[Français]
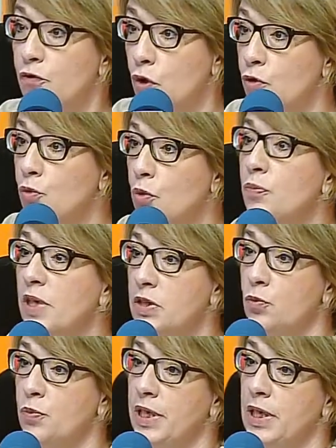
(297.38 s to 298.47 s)
font leur demande par
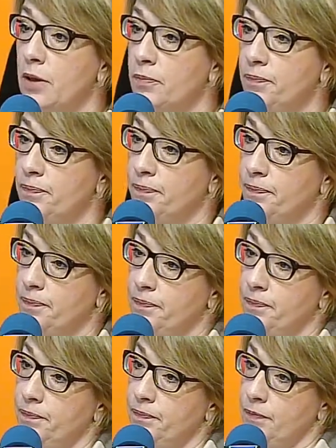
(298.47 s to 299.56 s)
ce biais-là. Vos
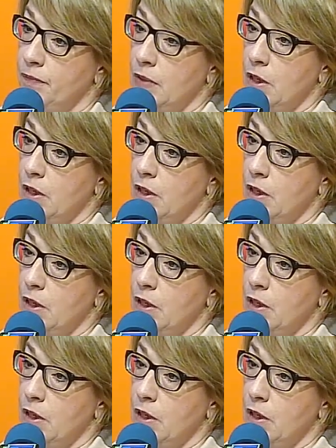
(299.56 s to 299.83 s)
objectifs